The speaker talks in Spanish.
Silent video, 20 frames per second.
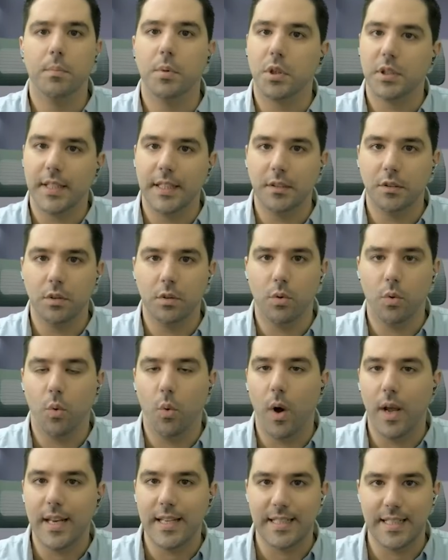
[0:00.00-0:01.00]
Por tanto,
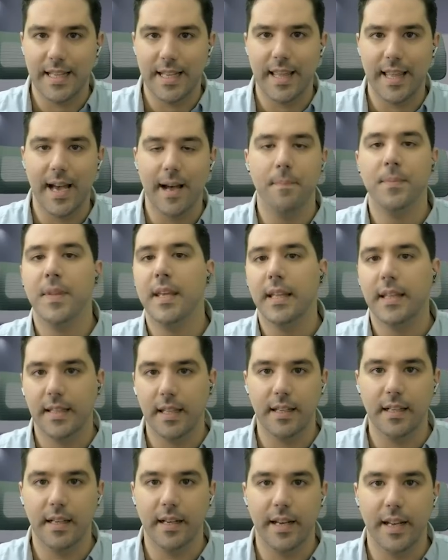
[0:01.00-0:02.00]
¿cuál es la idea de
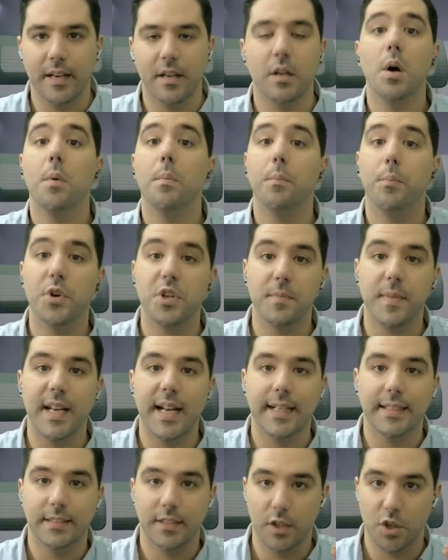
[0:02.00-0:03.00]
Liren? Pues
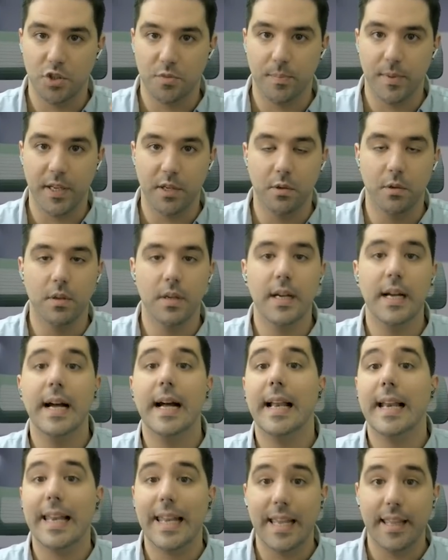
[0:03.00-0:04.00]
mira, te lo explico.
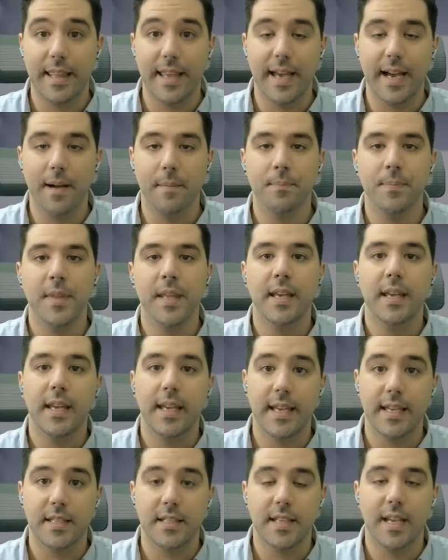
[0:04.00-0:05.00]
La idea
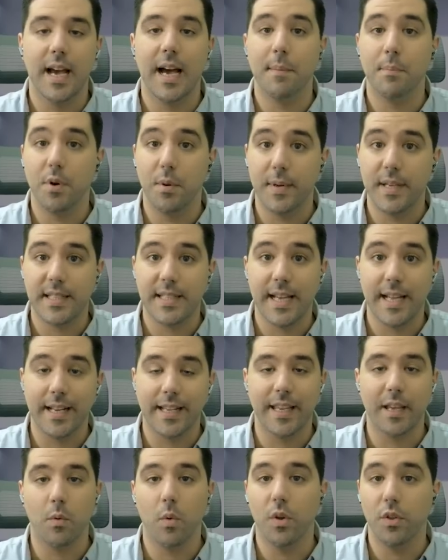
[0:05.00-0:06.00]
es aprovechar
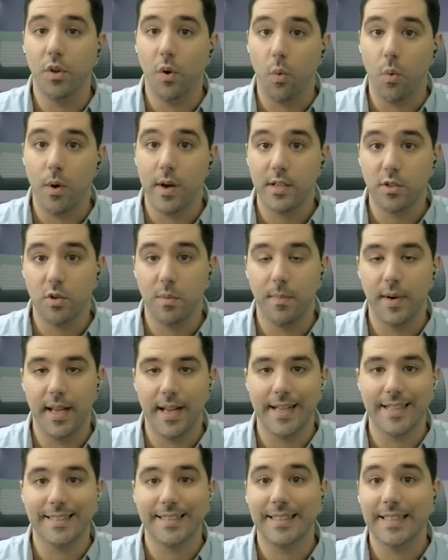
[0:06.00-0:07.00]
que cuando juegas con
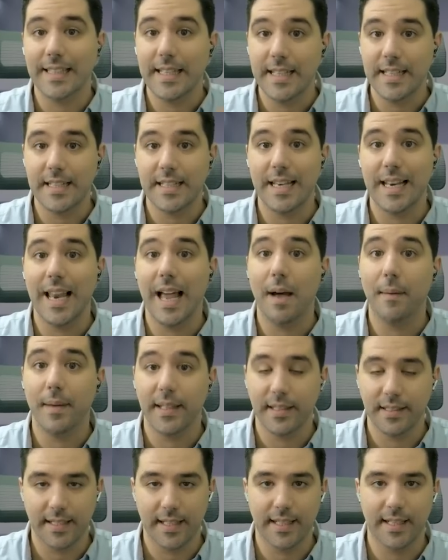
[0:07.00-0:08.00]
blancas tienes la
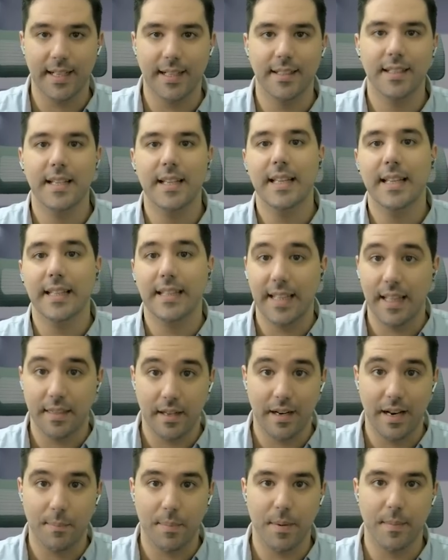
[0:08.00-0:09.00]
ventaja de
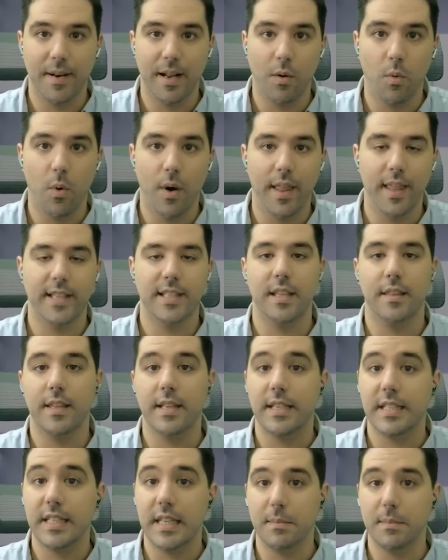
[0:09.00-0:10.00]
hacer la primera jugada, es
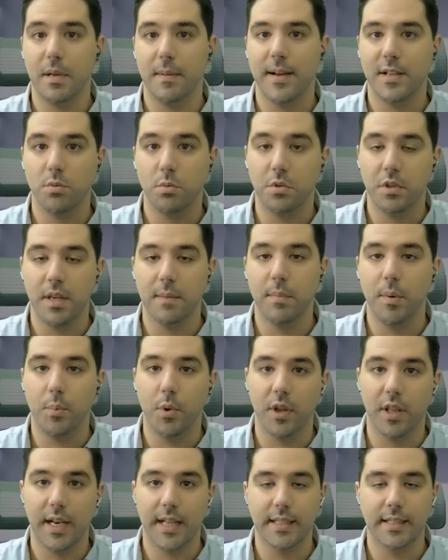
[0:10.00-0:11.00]
decir, siempre vas un tiempo
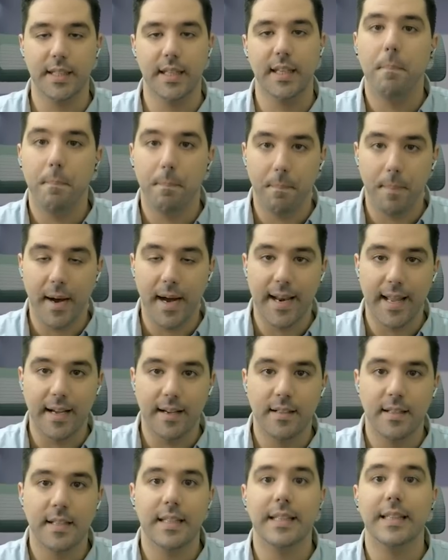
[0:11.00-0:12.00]
por delante
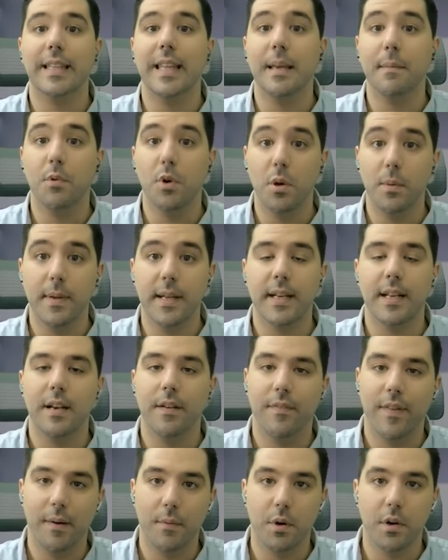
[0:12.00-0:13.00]
para devolverle el
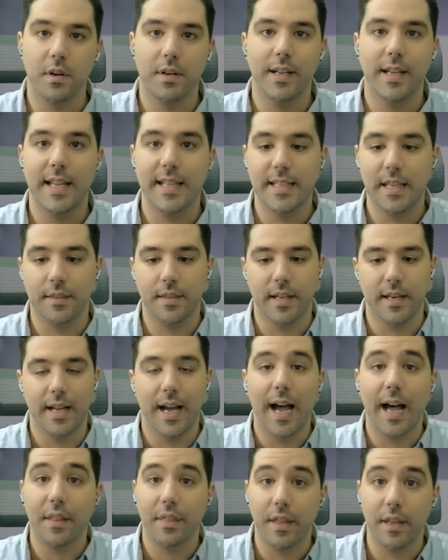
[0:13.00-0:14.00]
favor, es decir,
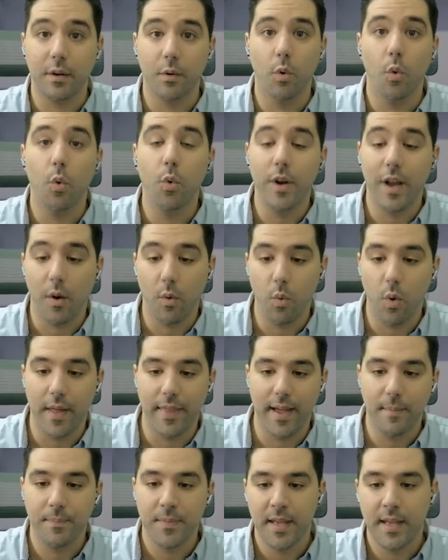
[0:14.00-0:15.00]
hacer una
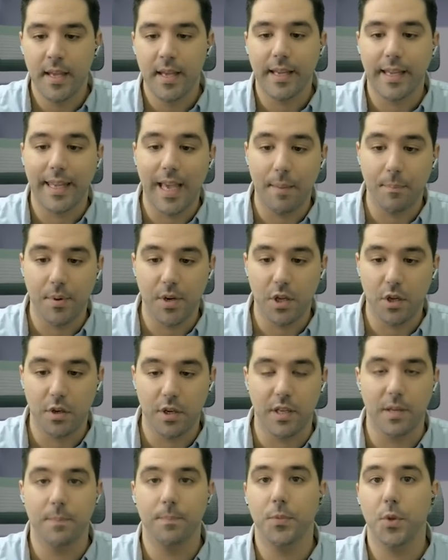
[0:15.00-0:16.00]
jugada que a
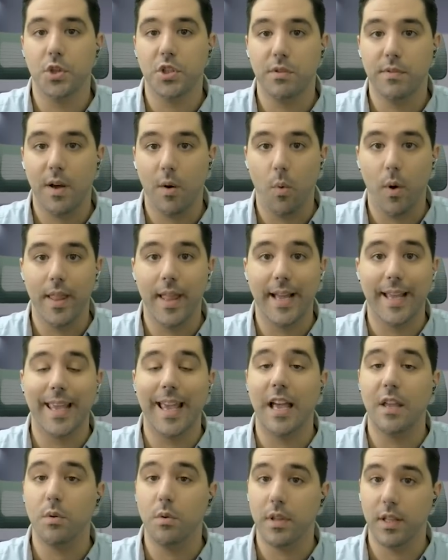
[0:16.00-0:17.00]
priori no sea una jugada que
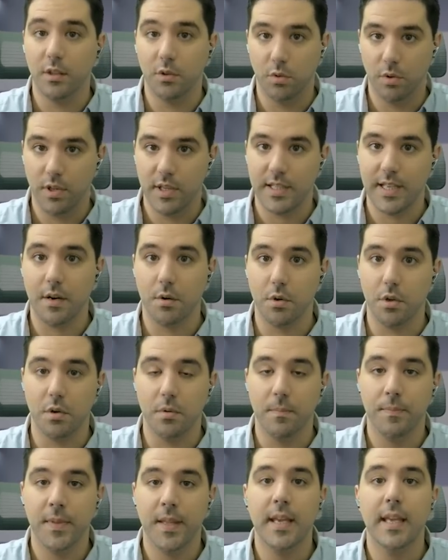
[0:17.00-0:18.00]
ayude en tu
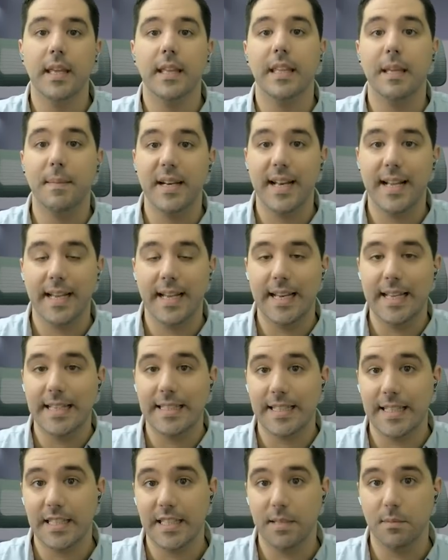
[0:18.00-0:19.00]
desarrollo, de manera que le
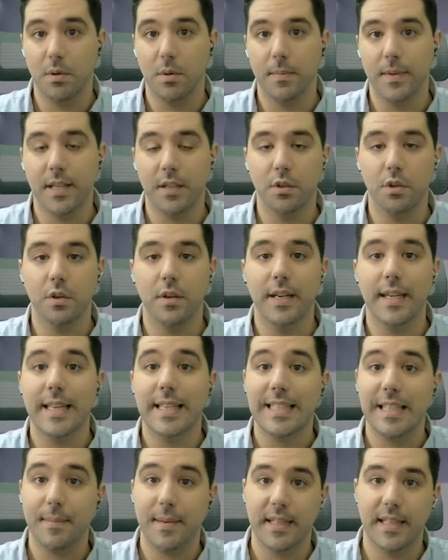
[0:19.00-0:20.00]
estés devolviendo
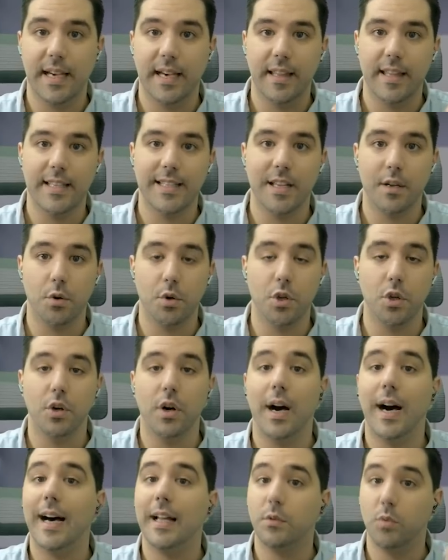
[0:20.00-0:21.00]
esa ventaja de
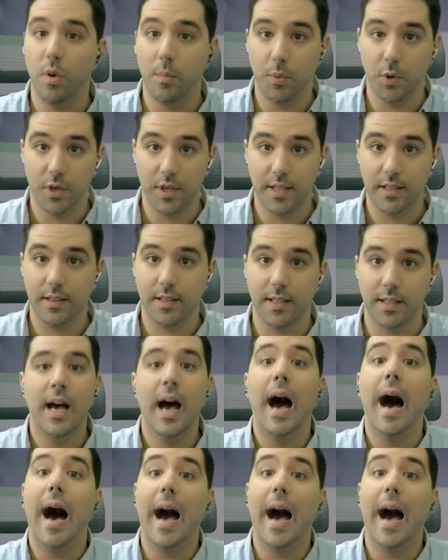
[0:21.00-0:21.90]
desarrollo a tu oponente.